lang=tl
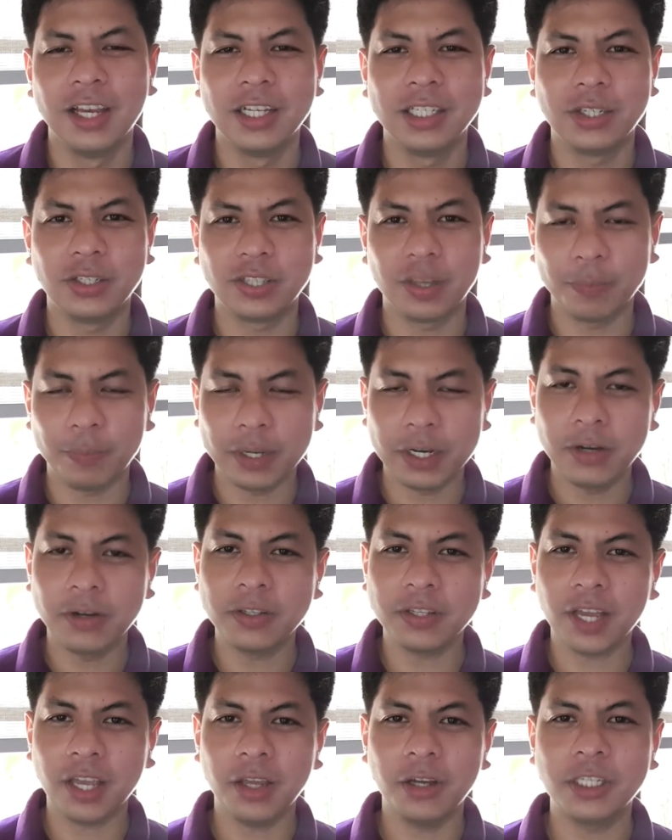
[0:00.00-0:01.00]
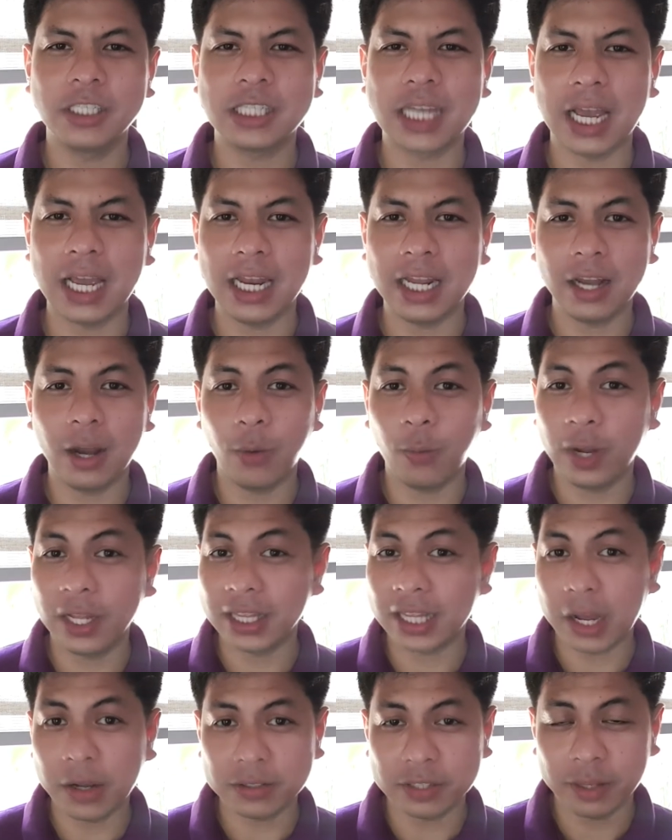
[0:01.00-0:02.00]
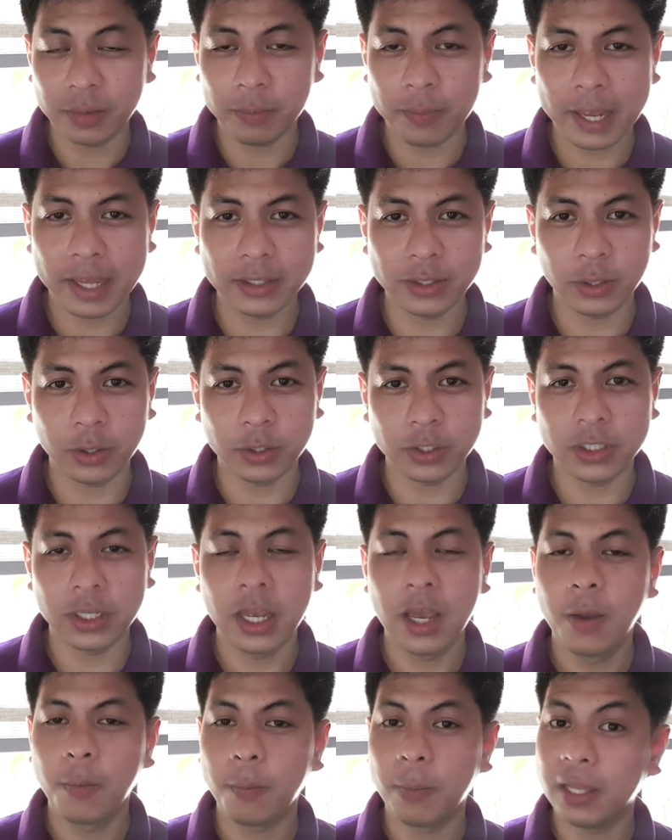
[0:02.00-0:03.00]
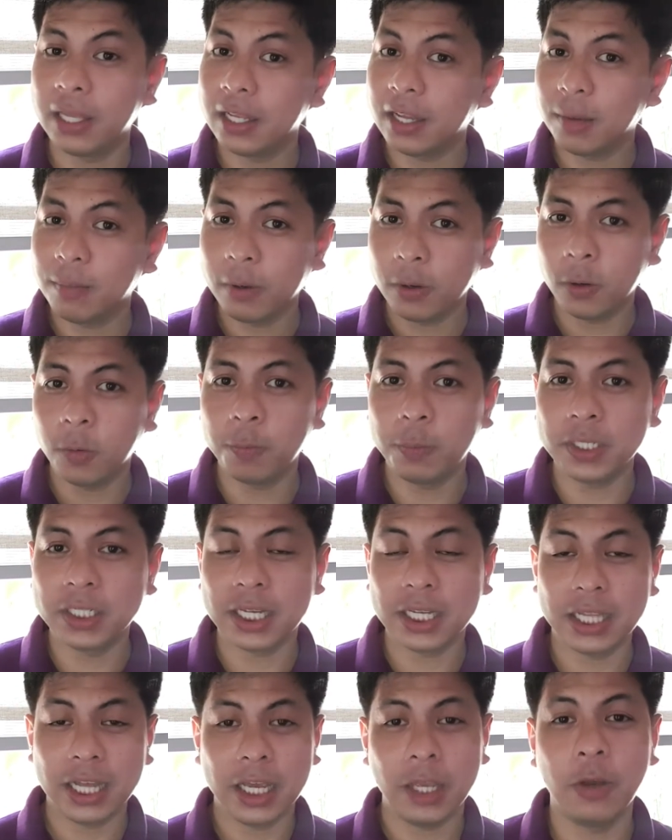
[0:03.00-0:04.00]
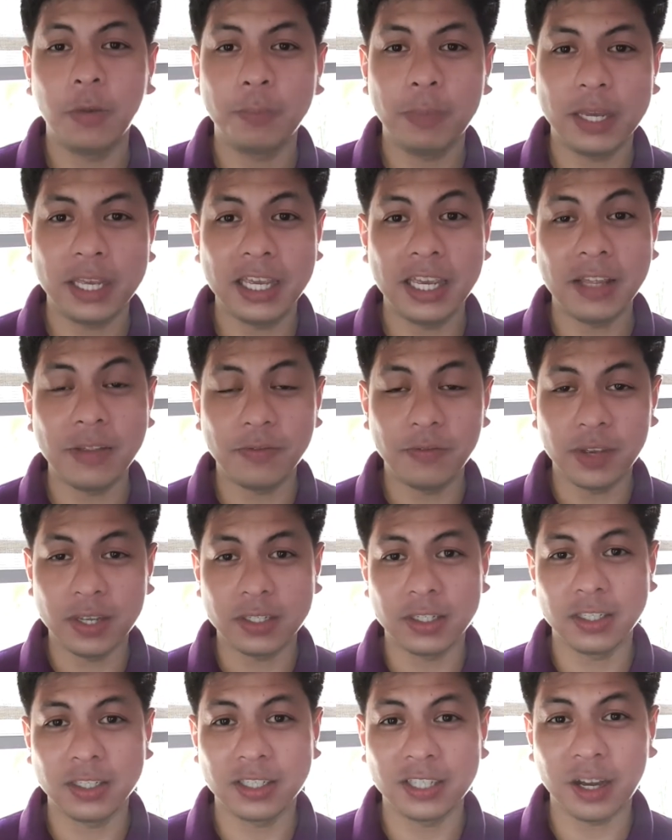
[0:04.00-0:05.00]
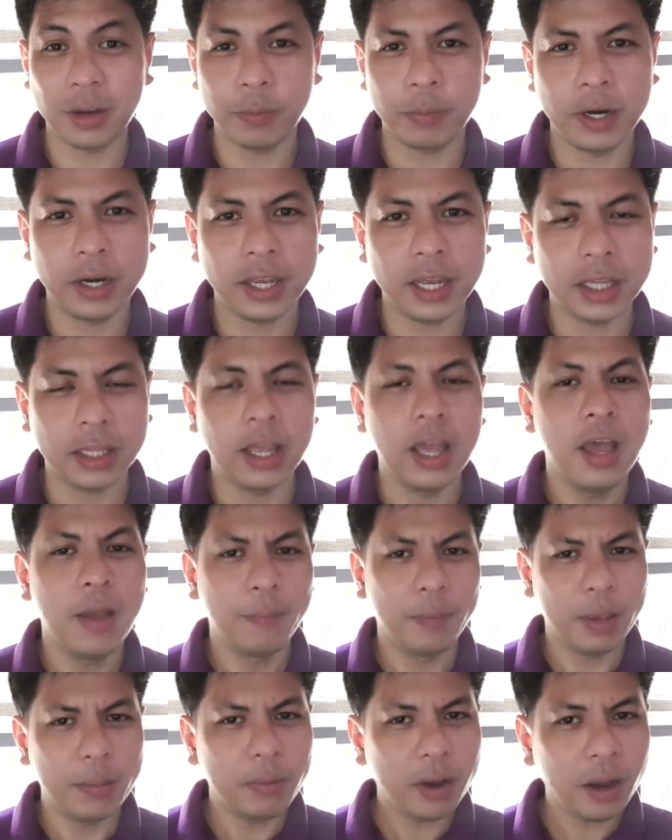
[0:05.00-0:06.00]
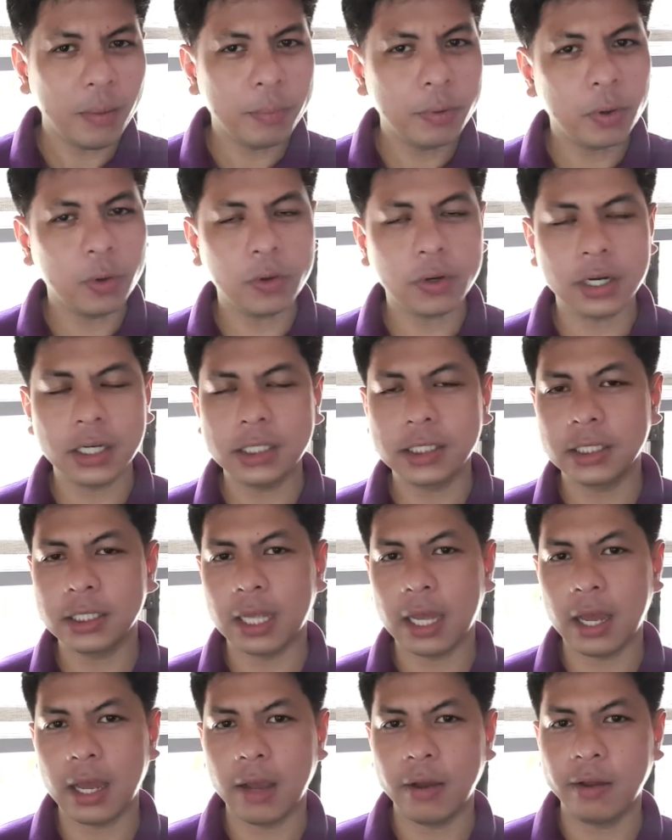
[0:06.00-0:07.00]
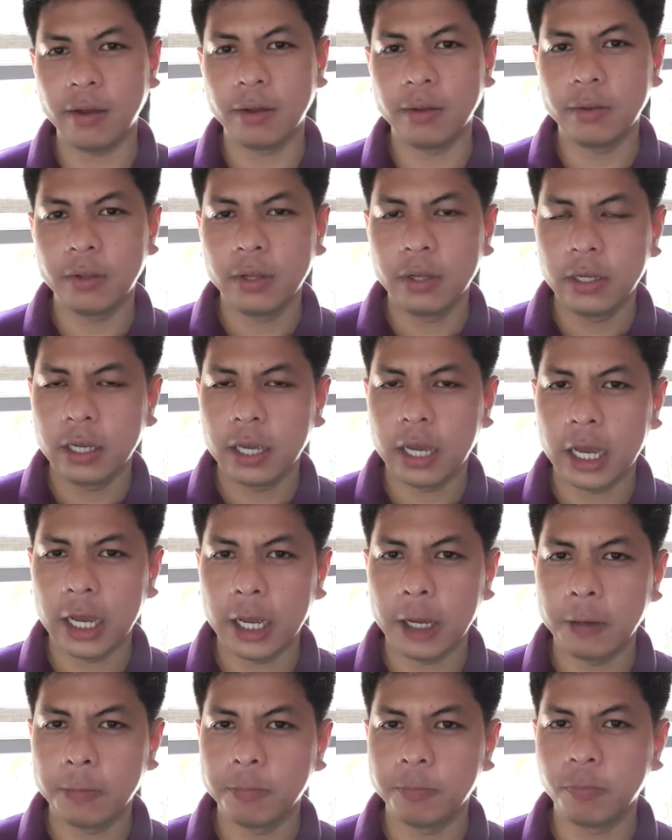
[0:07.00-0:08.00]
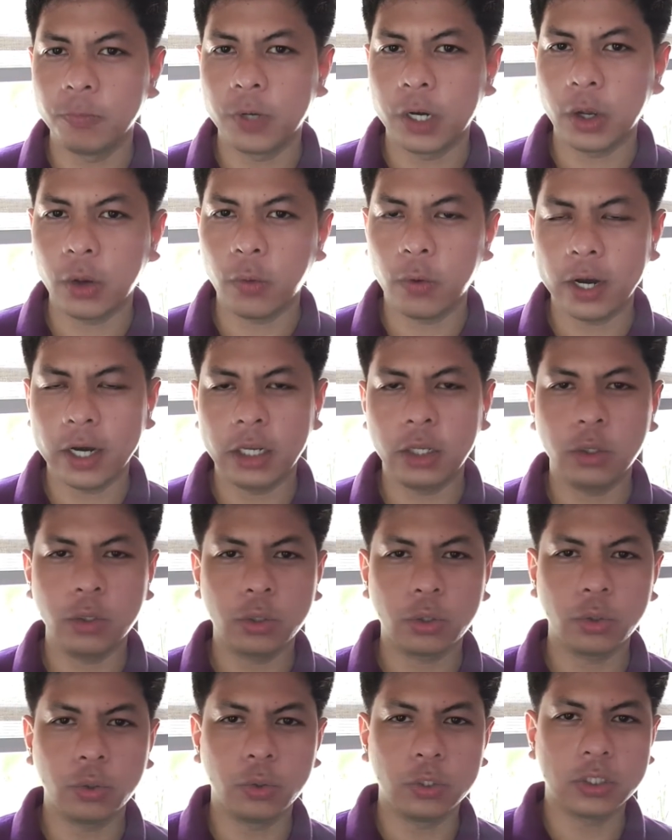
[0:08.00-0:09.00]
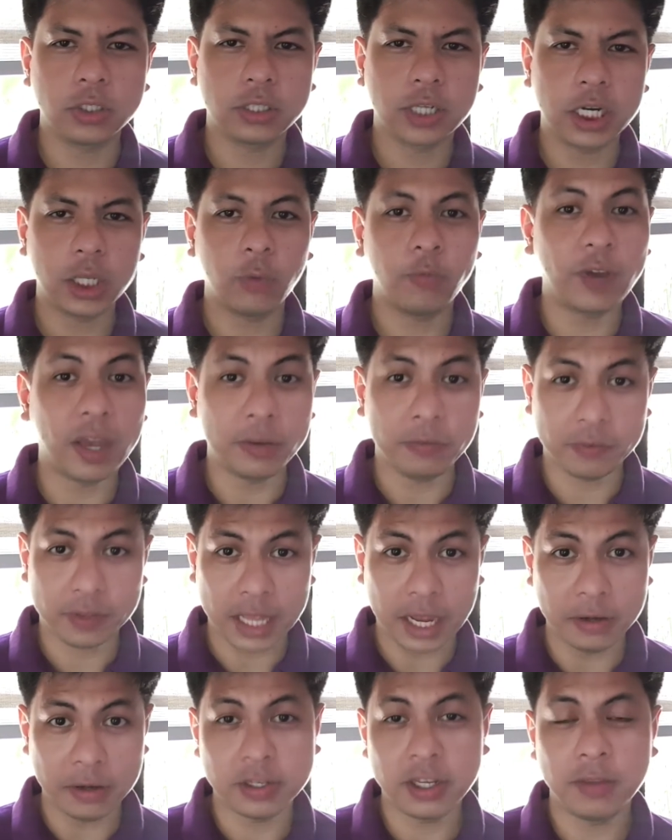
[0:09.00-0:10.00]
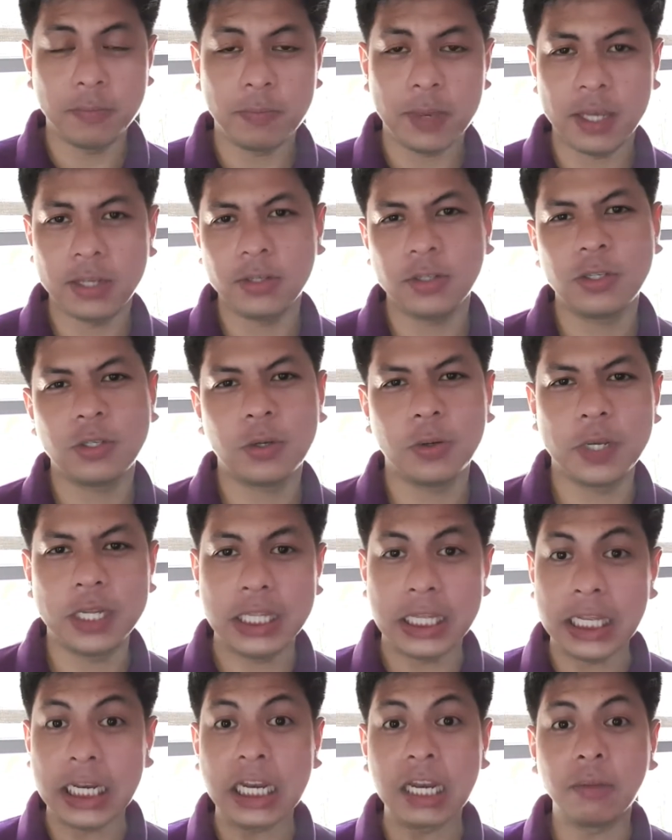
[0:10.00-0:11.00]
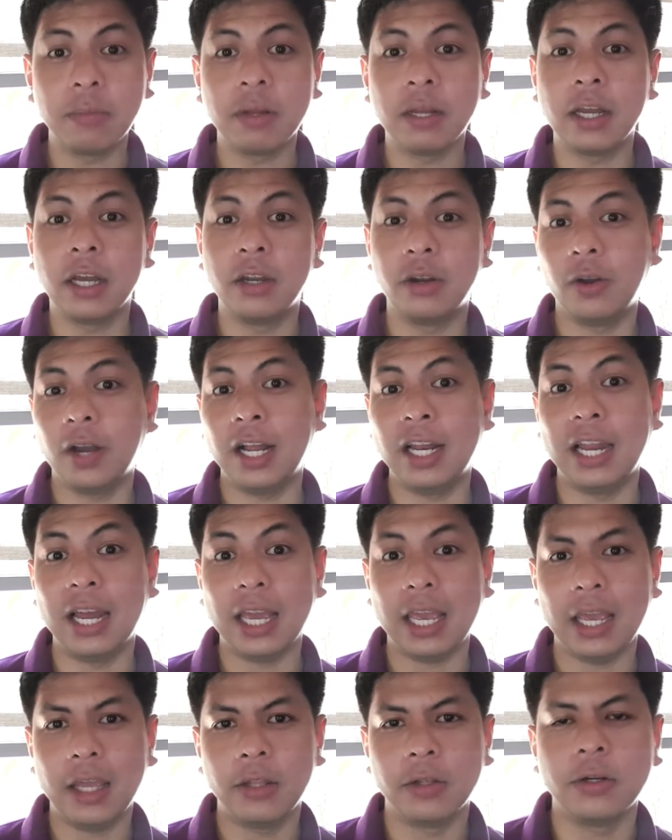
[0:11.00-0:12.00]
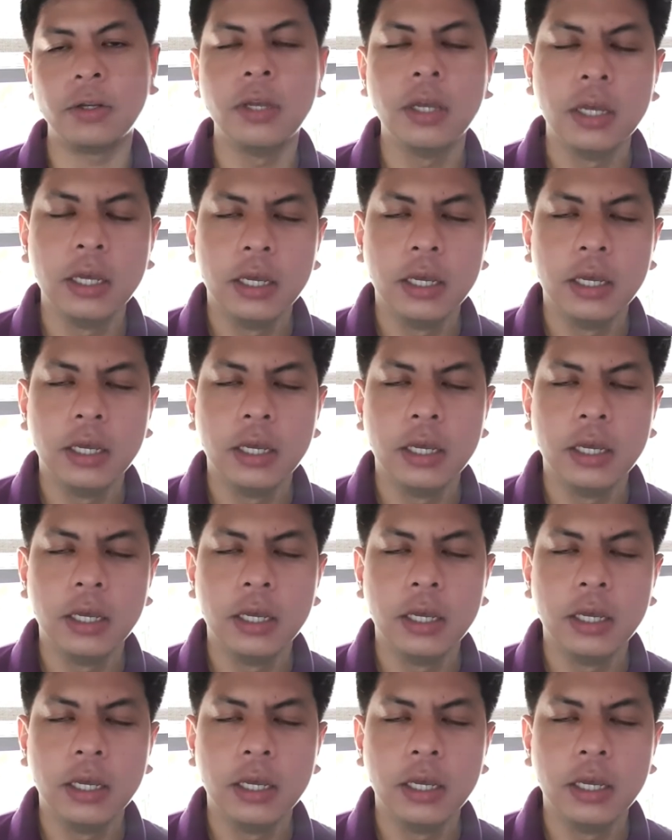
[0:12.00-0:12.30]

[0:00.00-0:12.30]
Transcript: So sa panahon ngayon sa halagang 1,000 pesos, pwede kang mag-umpisa ng iyong pag-invest sa stock market. May mga brokers na um, require you to start 5,000 pesos. So, hindi rin naman ganun kalaki. Ano?